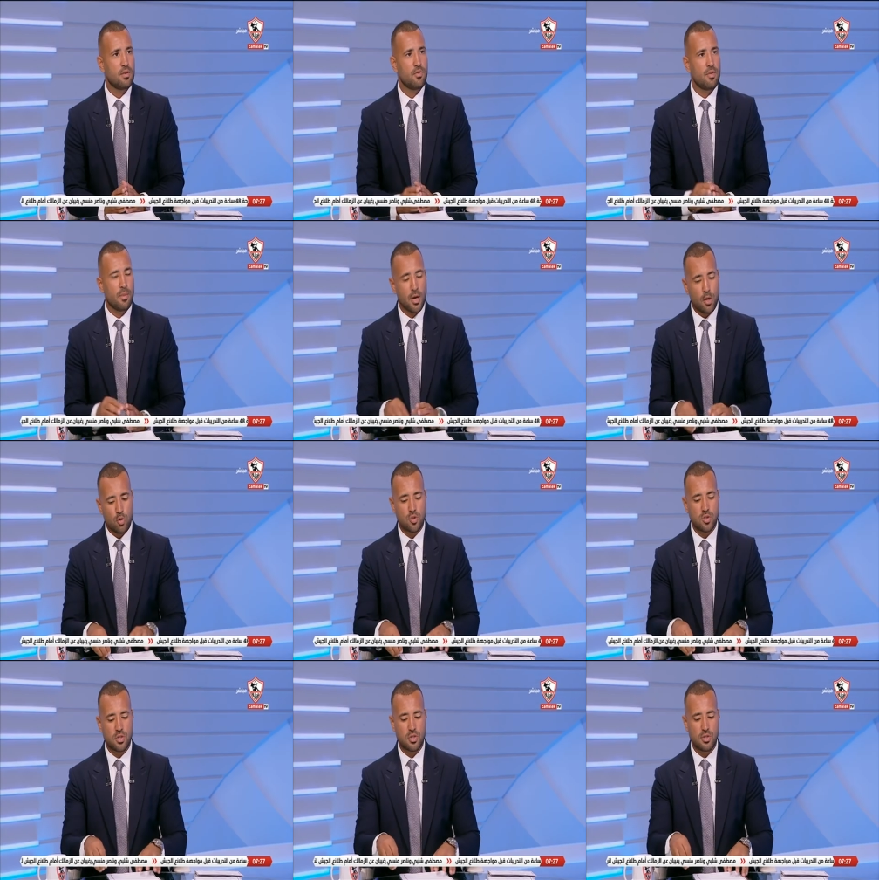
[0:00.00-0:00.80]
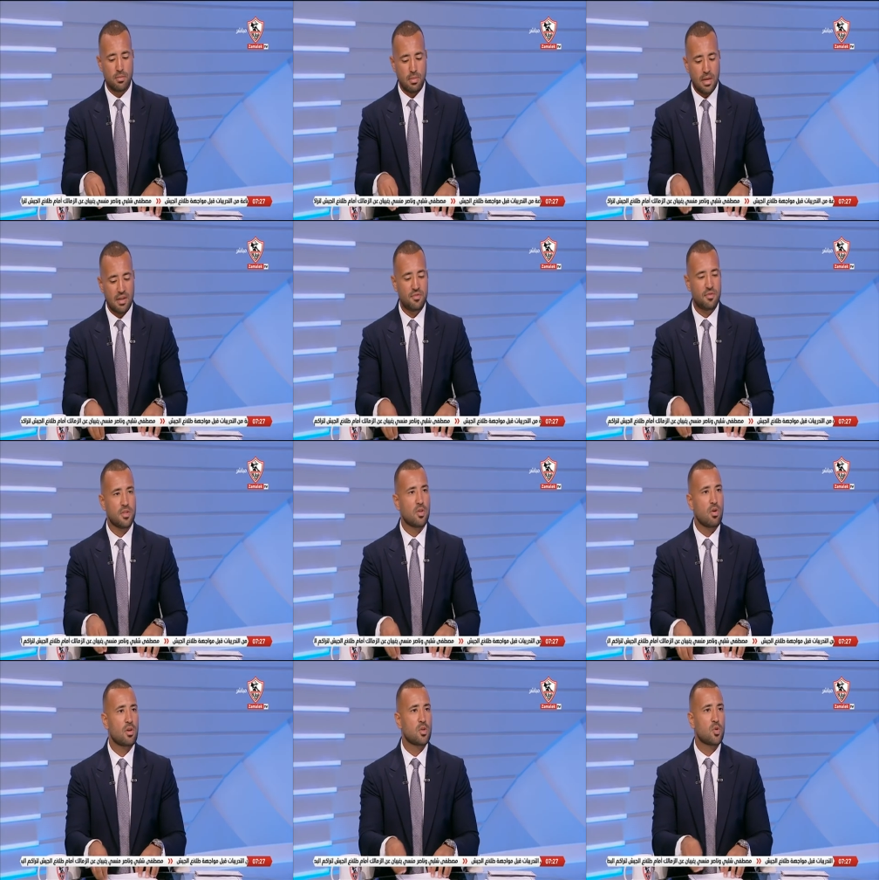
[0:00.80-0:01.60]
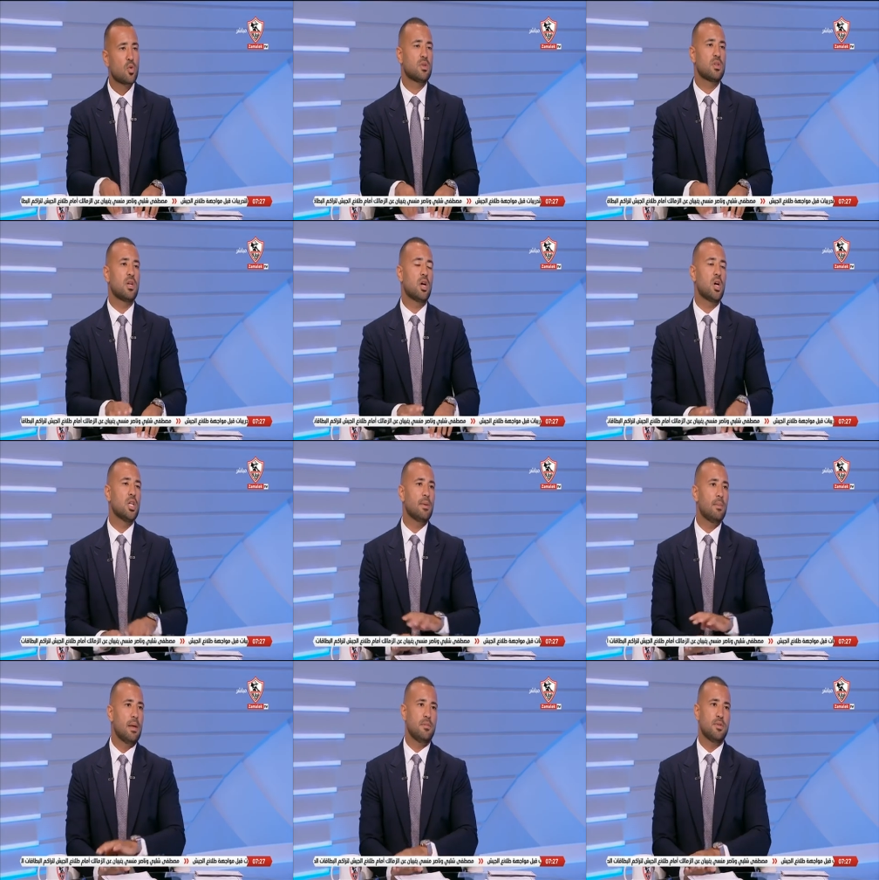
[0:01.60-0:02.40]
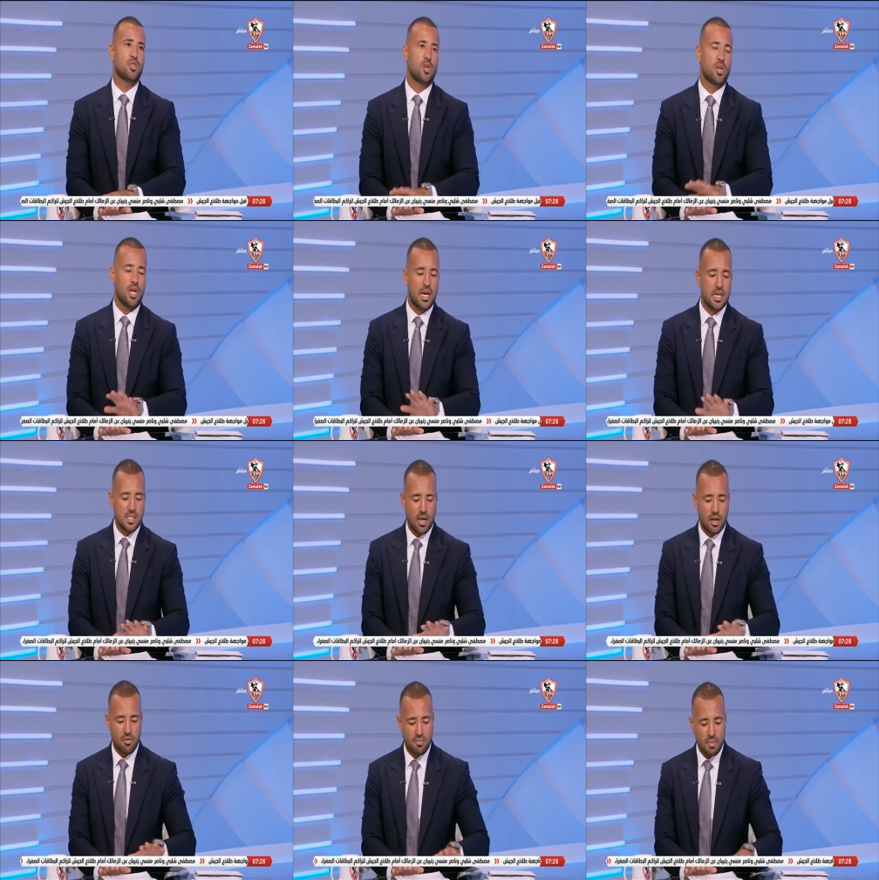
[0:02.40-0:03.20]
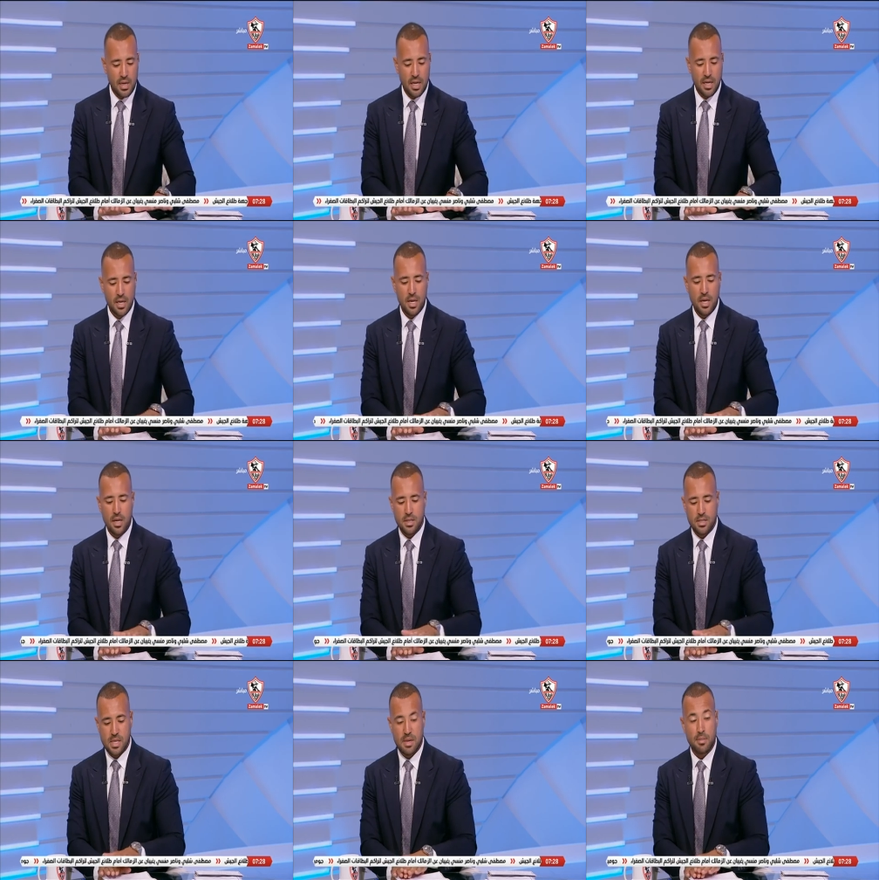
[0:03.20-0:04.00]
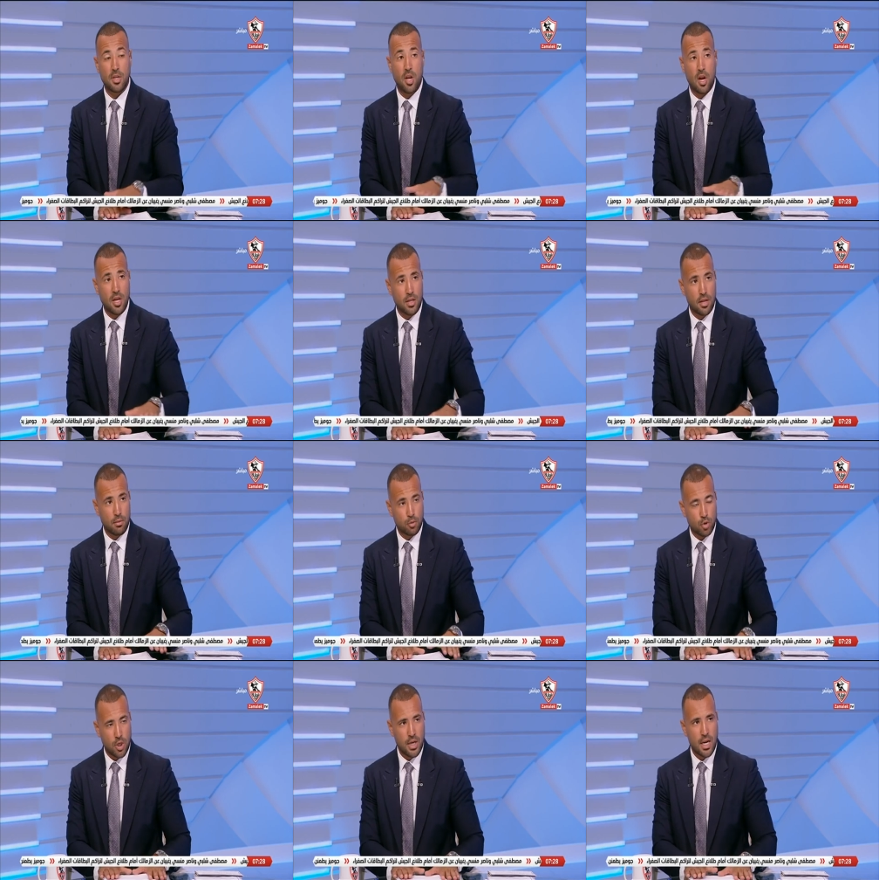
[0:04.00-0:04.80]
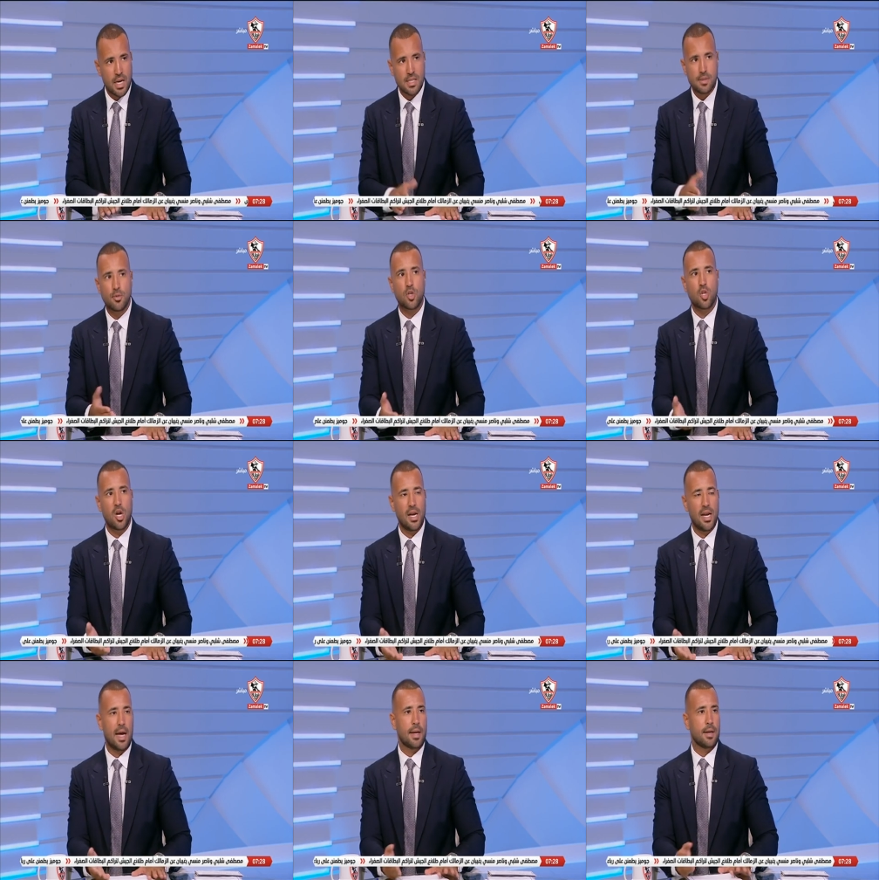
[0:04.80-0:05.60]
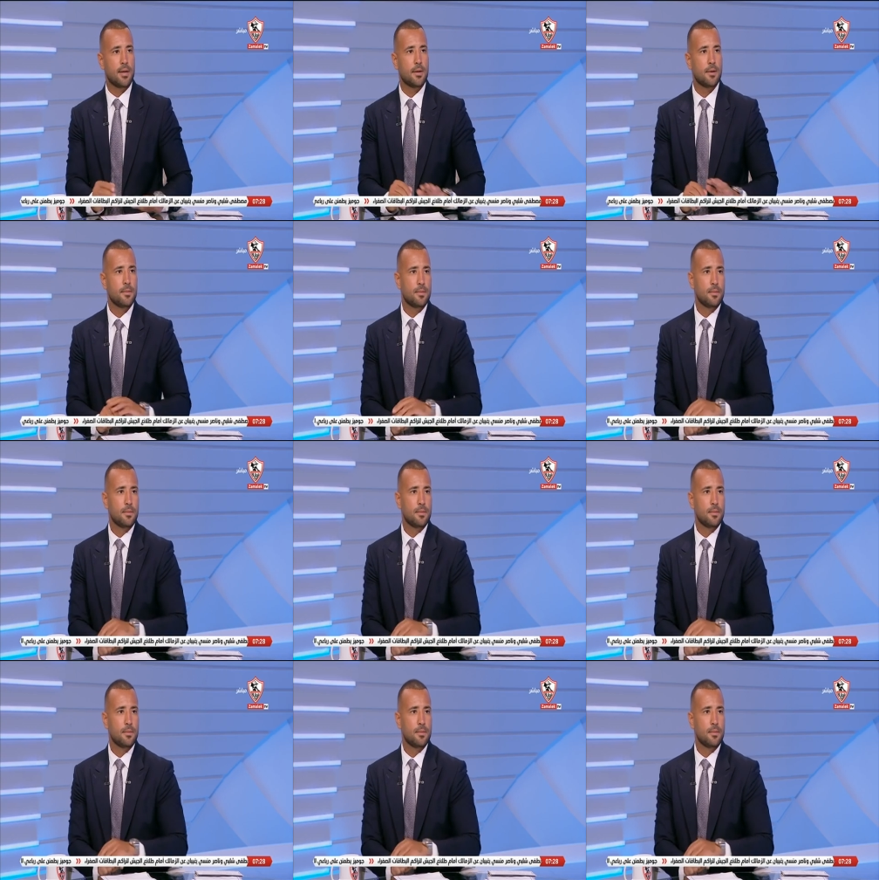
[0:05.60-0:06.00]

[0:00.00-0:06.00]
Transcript: فيما يخص ملف اداره كره القدم المصريه عايز اعرف منك زي ما طرحنا المشكله لازم نطرح الحل طيب